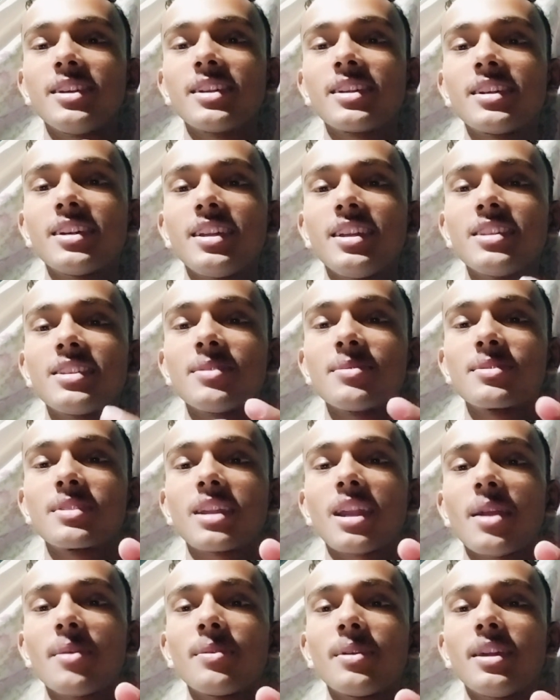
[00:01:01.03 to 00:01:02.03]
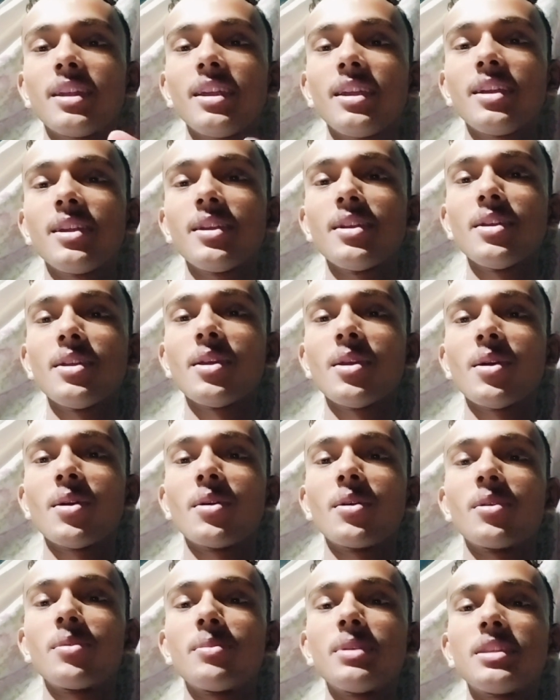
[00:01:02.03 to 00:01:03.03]
शेयर करें सब्सक्राइब करें
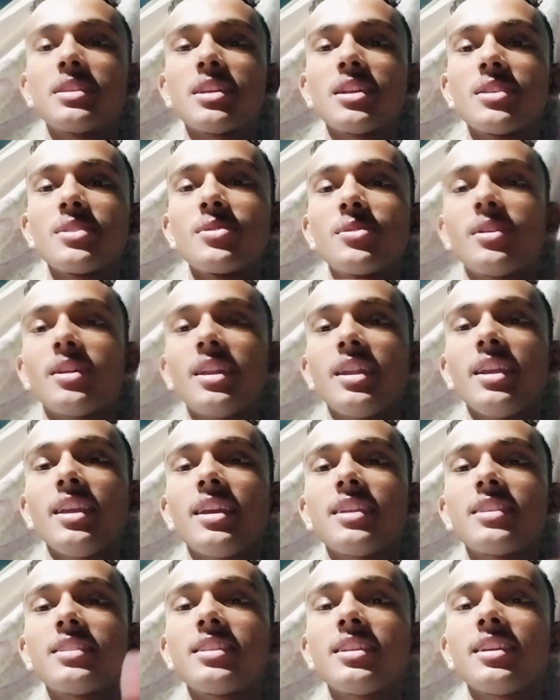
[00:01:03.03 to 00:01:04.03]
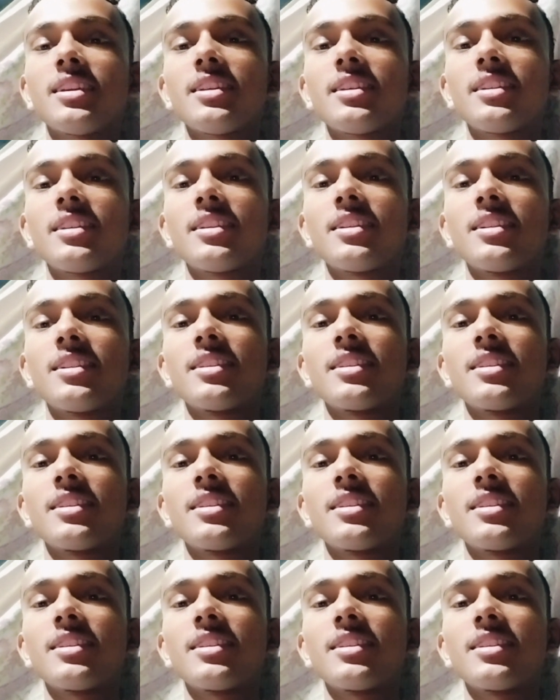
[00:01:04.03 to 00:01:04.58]
और तो मेरे साथ जुड़े रहिए ऐसे ही